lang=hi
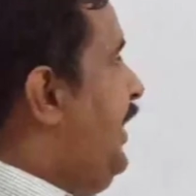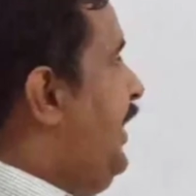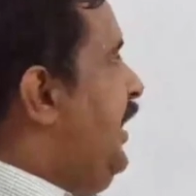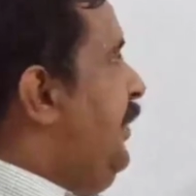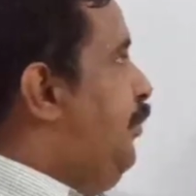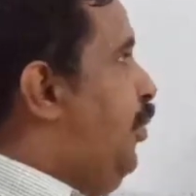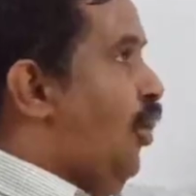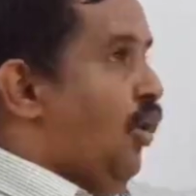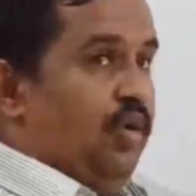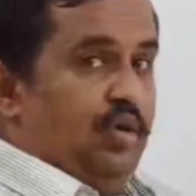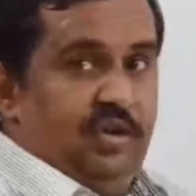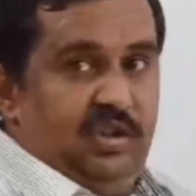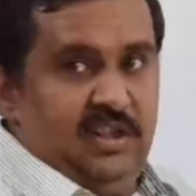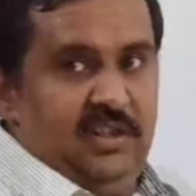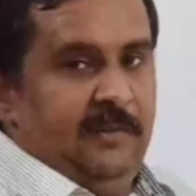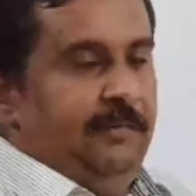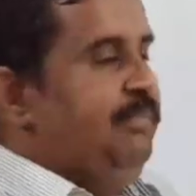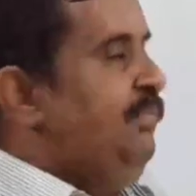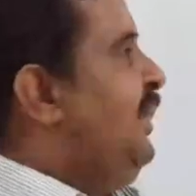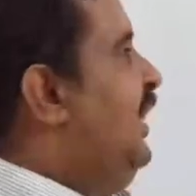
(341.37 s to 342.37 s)
नहीं बॉक्स
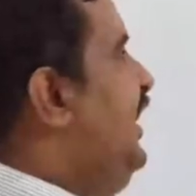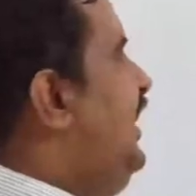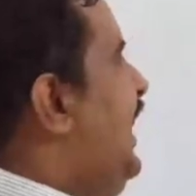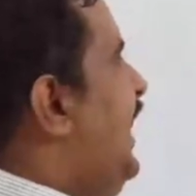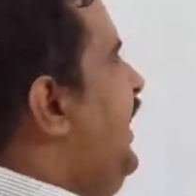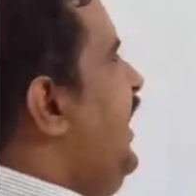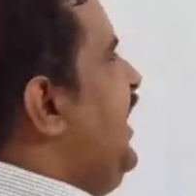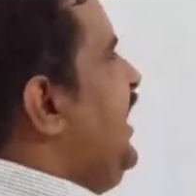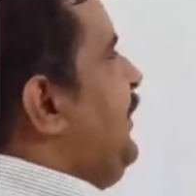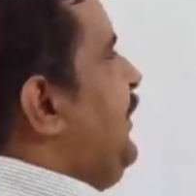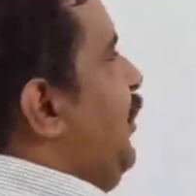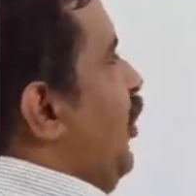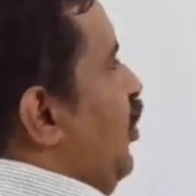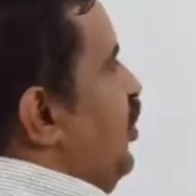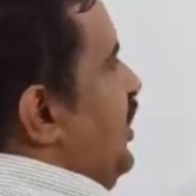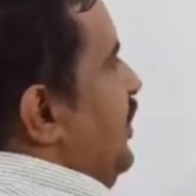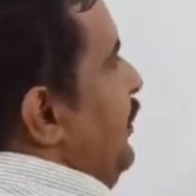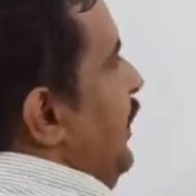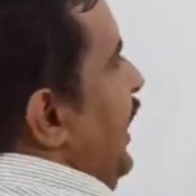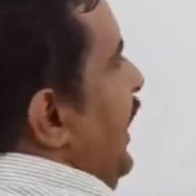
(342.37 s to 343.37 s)
यानी इस
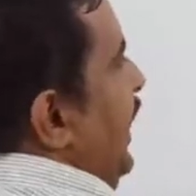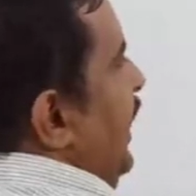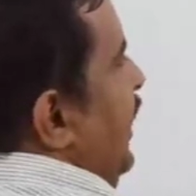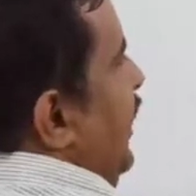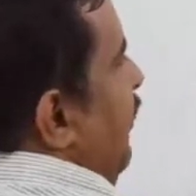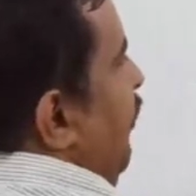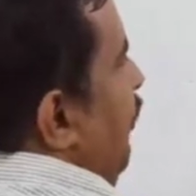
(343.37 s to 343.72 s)
बॉक्स में